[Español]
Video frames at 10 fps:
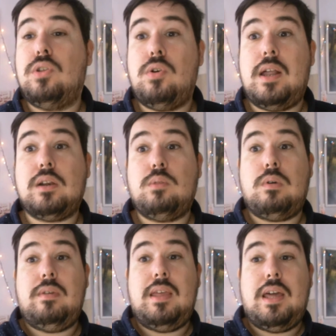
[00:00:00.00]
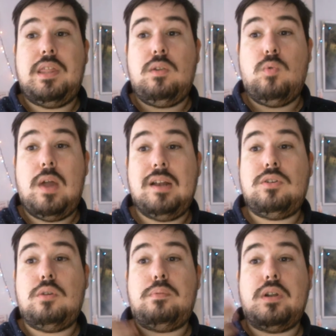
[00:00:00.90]
dólar como había
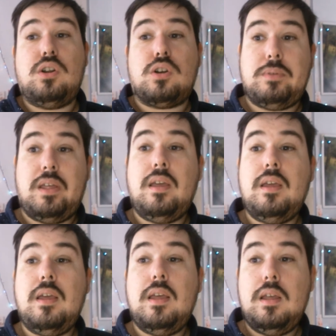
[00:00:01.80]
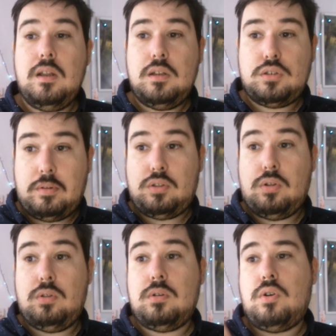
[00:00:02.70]
circulando por el orbe, sobre
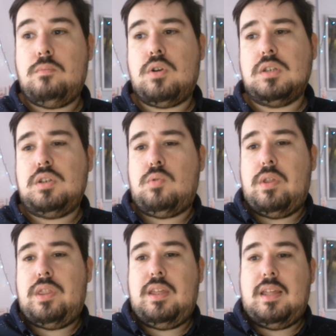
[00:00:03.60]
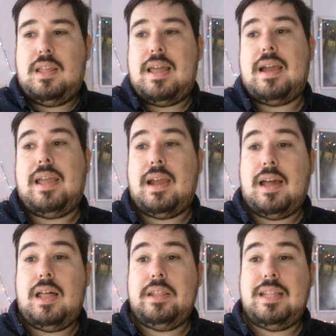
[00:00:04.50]
todo como consecuencia de la
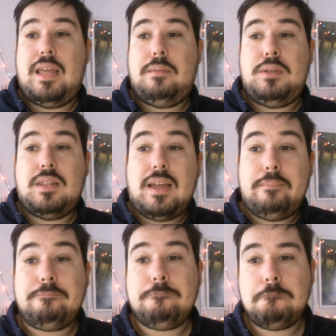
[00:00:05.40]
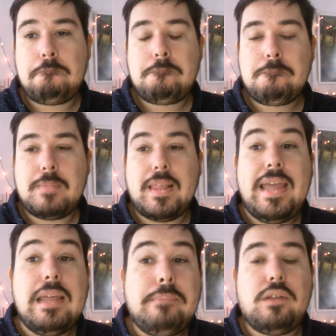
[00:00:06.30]
guerra de Vietnam.
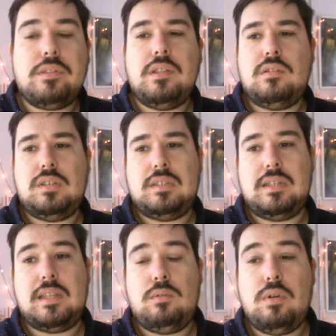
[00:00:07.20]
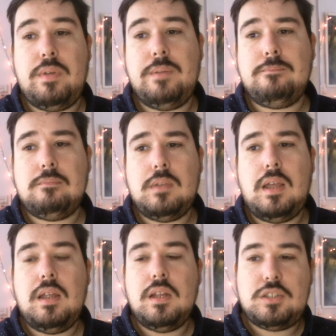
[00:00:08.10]
En 1969,
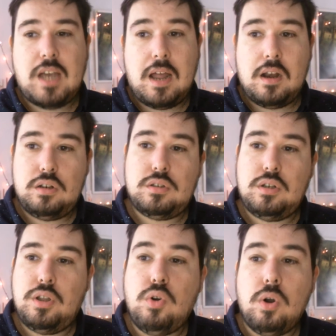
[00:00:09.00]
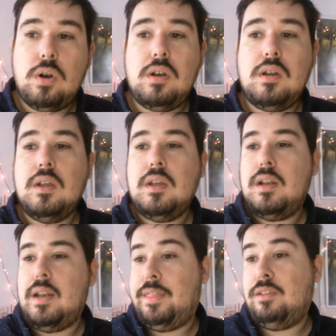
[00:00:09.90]
Charles de Gaulle
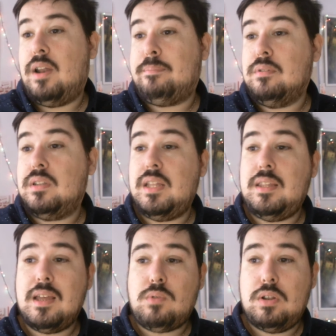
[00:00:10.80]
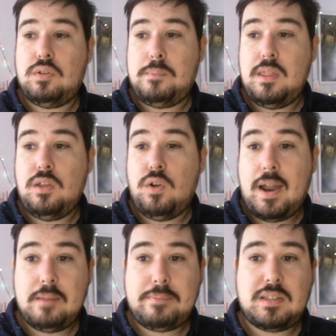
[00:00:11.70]
le dio la puntilla cuando pidió la
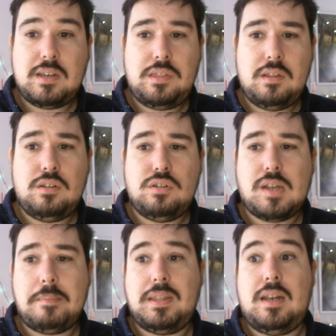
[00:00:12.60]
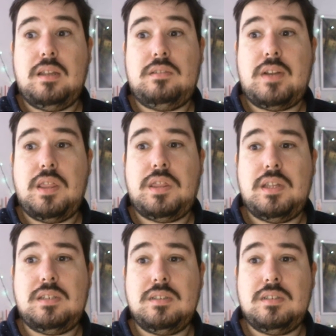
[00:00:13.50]
repatriación de los capitales
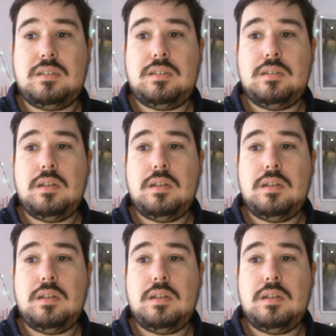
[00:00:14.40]
franceses